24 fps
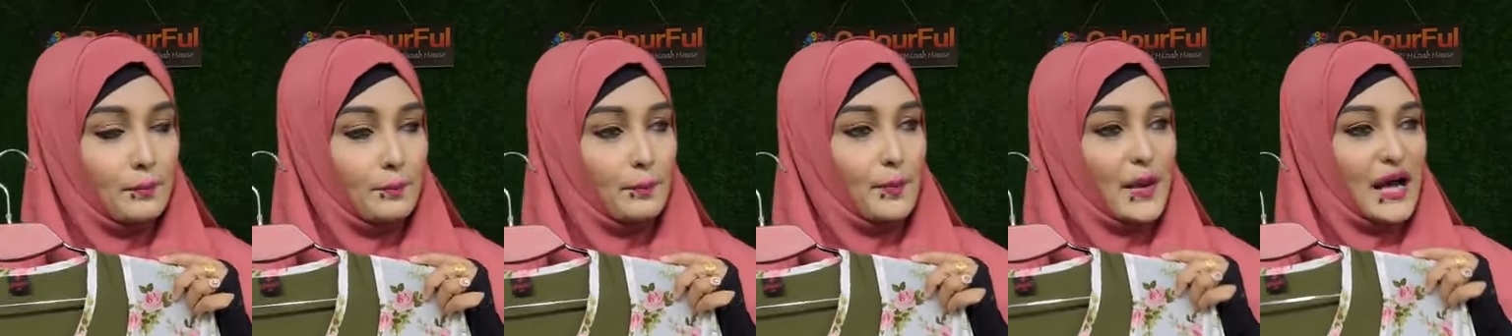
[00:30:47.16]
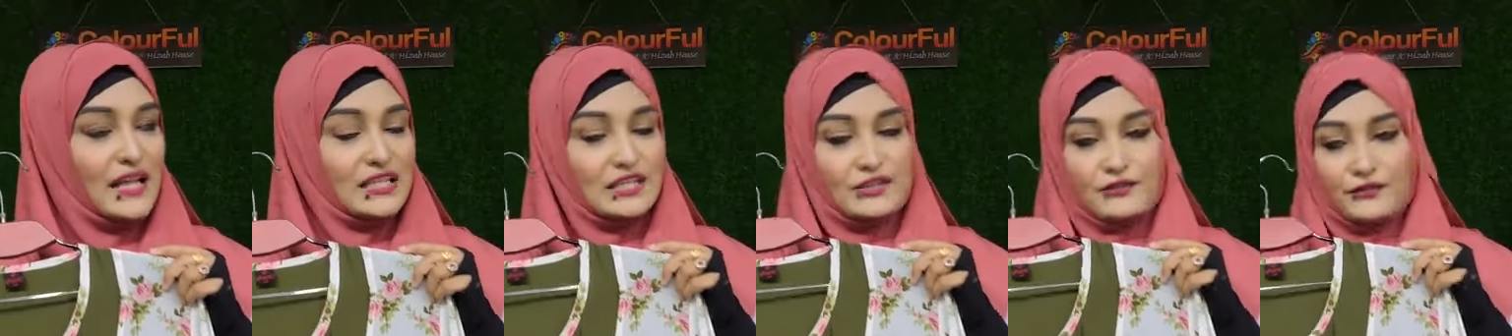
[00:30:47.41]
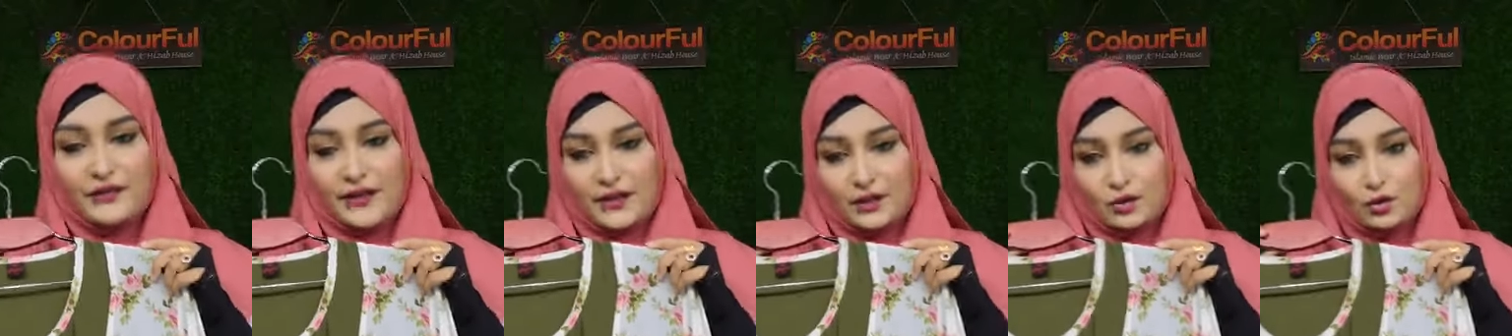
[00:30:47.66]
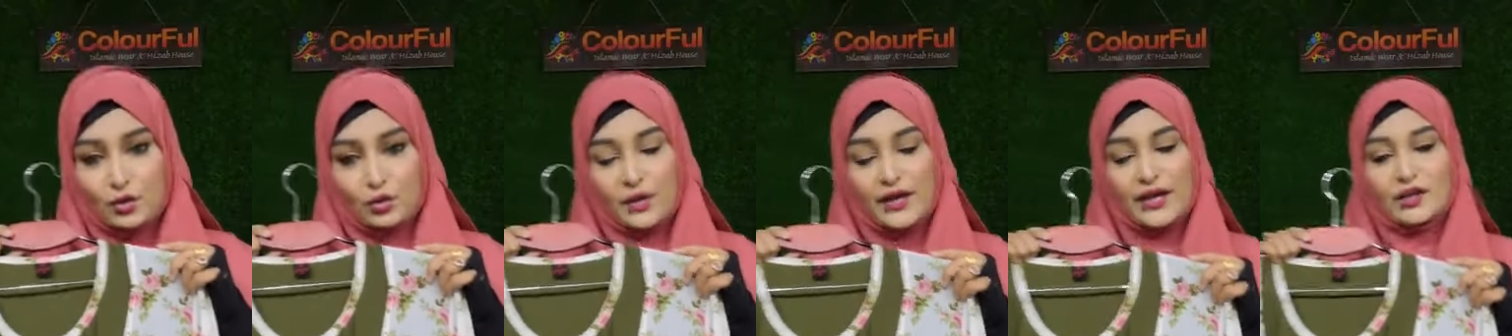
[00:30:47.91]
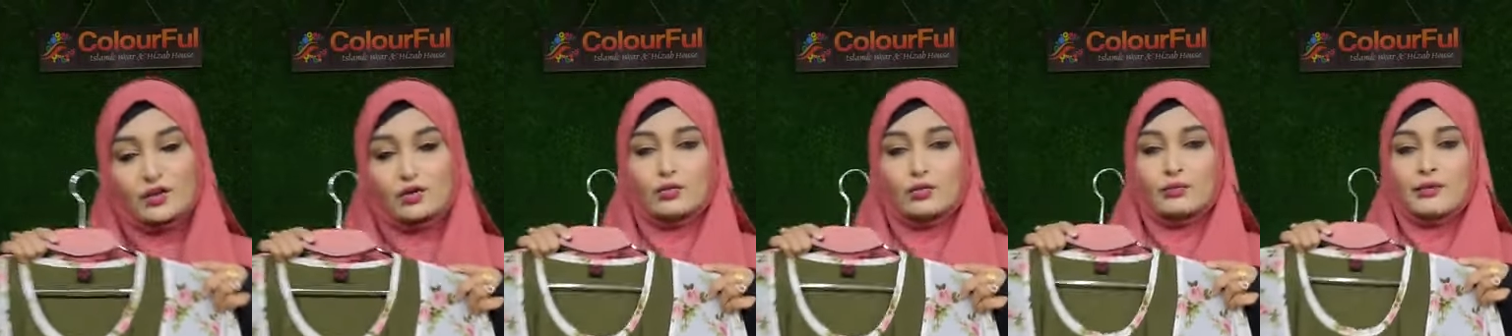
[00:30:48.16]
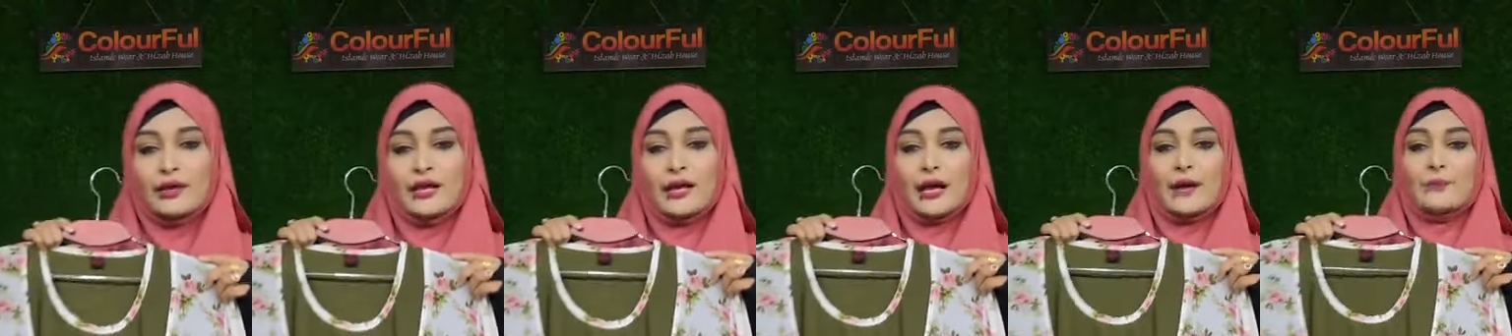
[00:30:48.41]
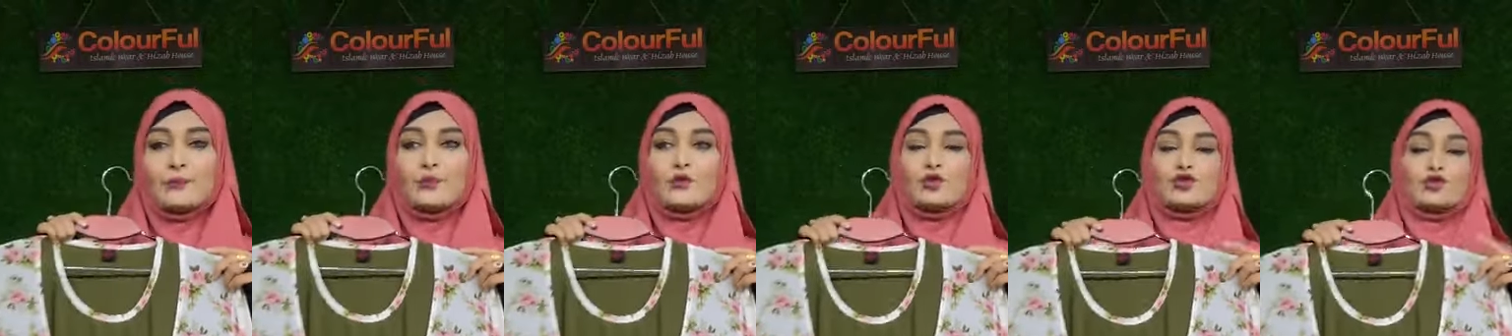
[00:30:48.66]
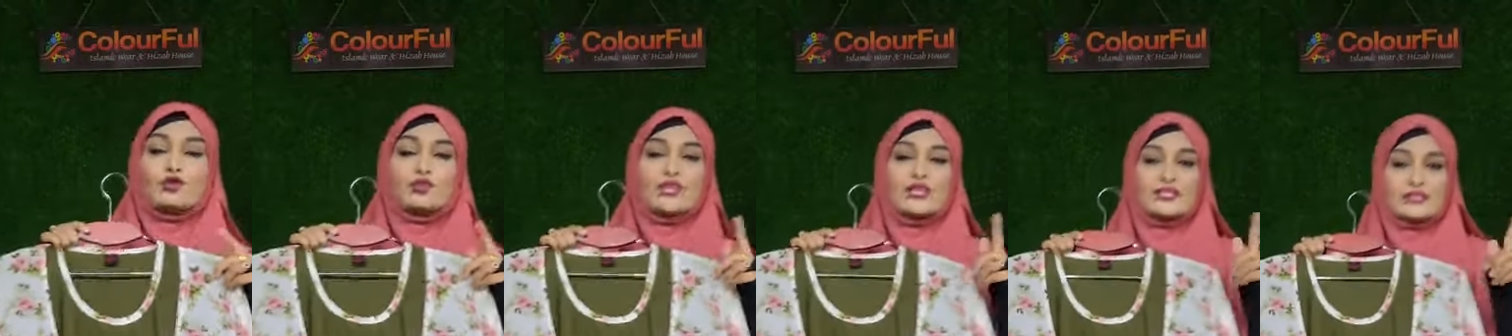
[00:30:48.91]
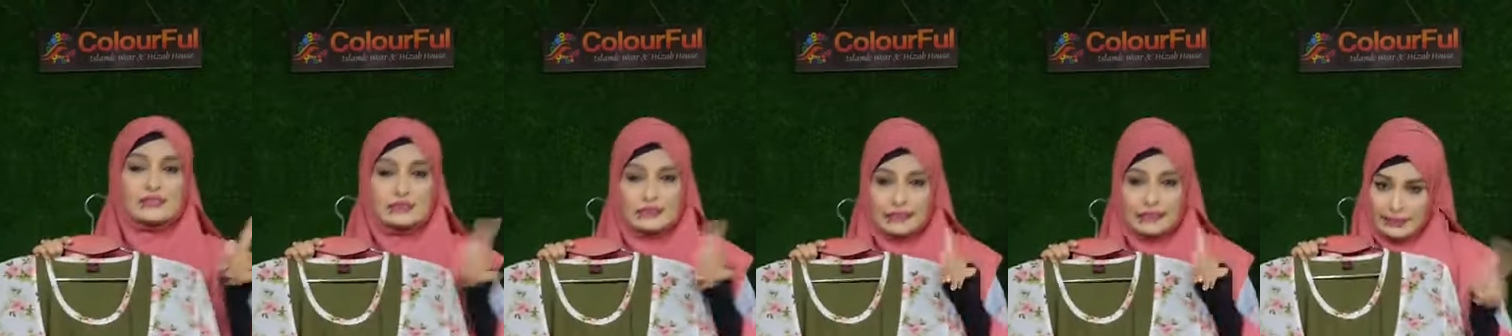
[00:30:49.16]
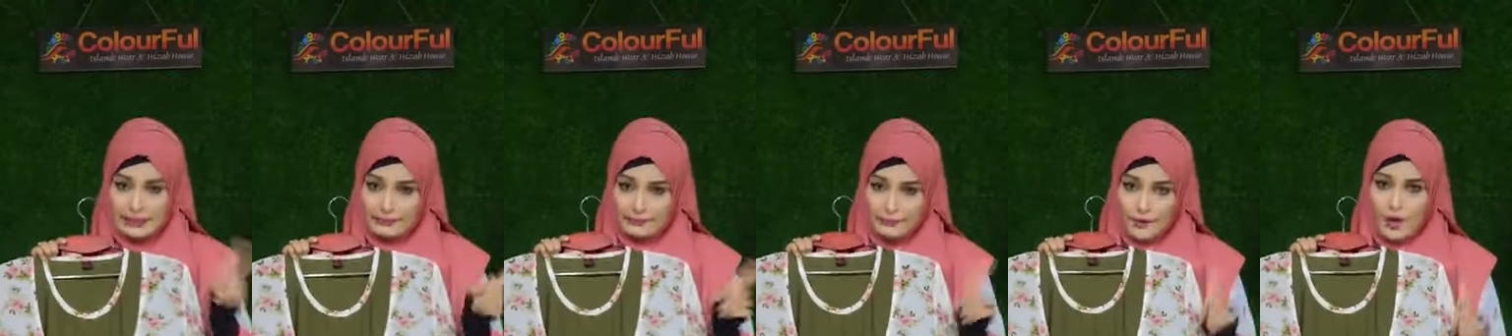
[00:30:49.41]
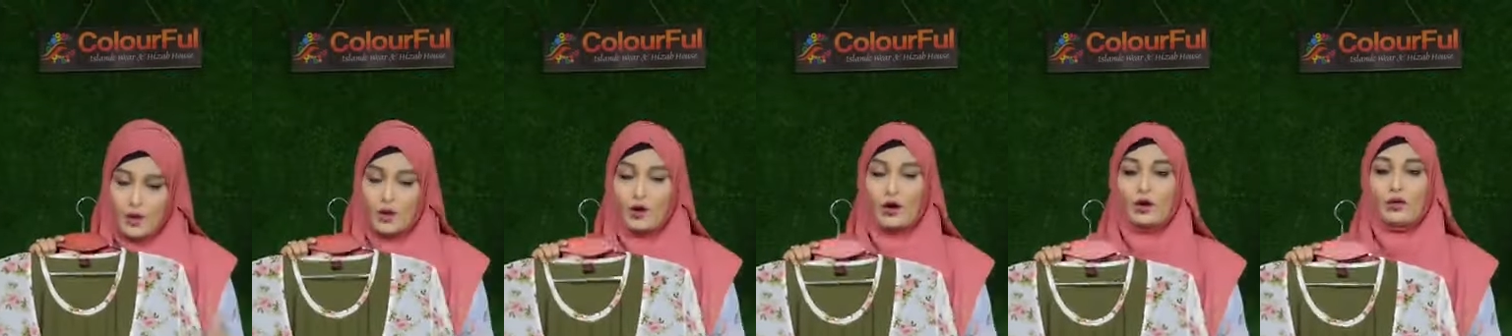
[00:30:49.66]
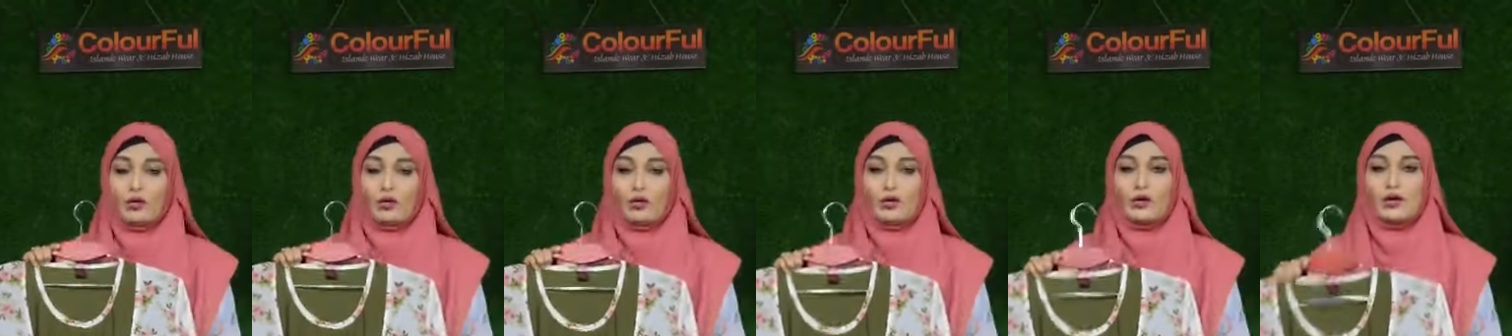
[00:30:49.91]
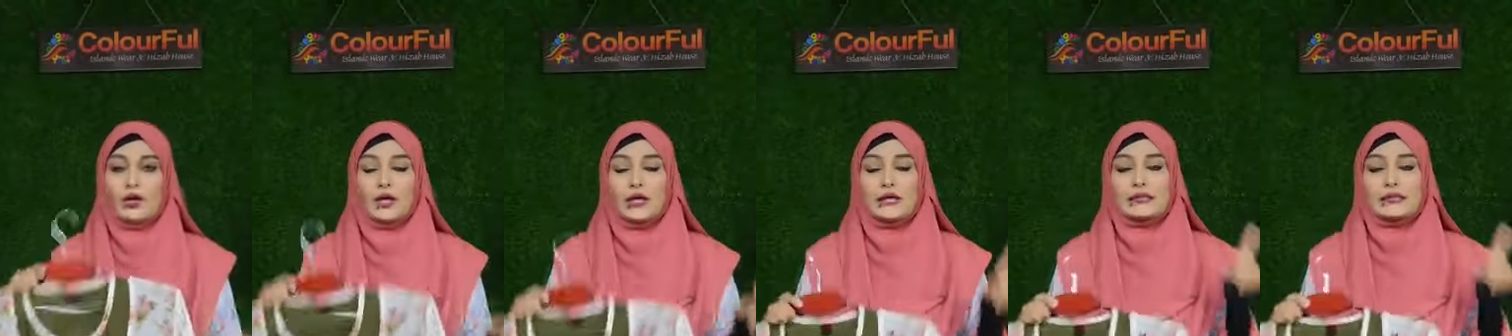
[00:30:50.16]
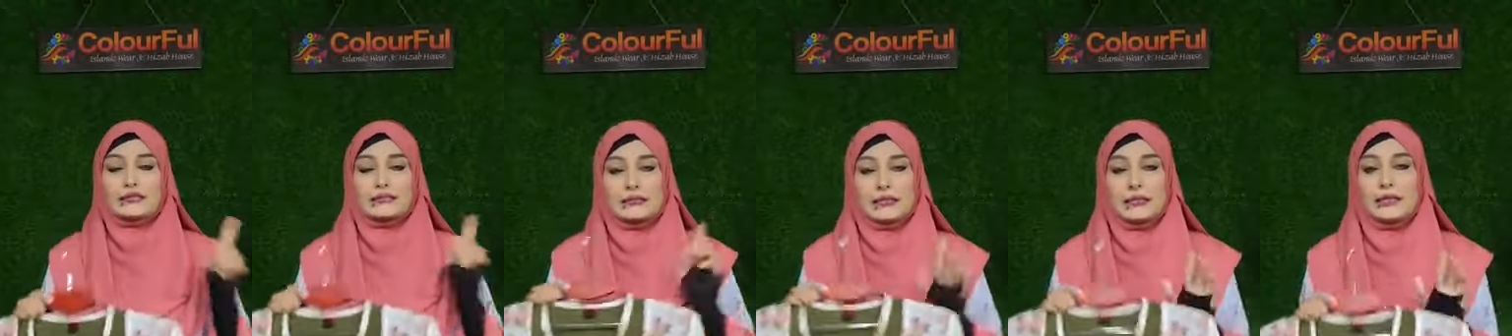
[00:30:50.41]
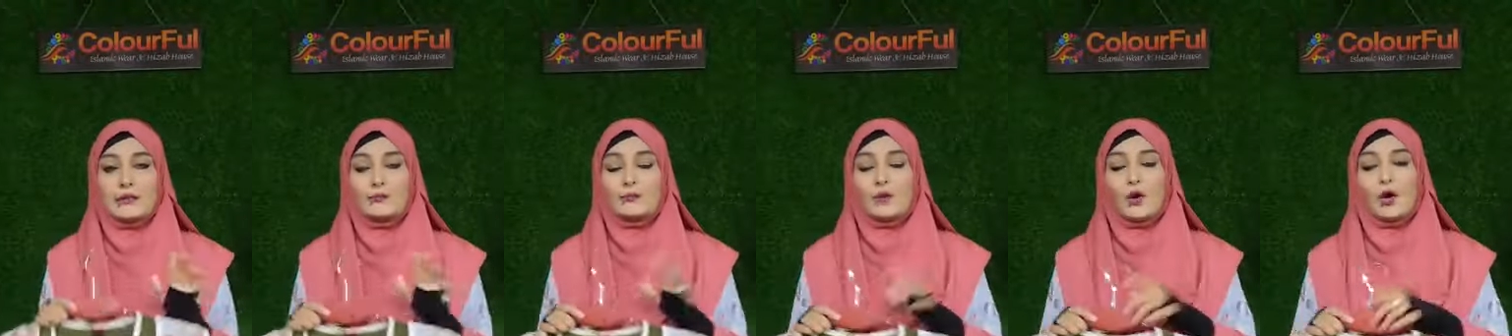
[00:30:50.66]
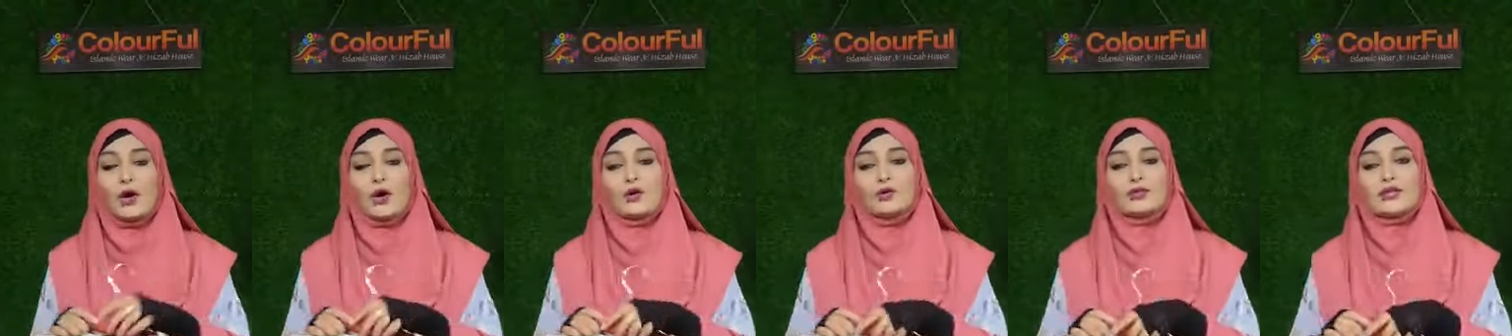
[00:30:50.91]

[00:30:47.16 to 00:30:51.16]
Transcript: পাঁচ ফিট দুয়ে তুমি আপু যদি স্লিম হও স্লিম হও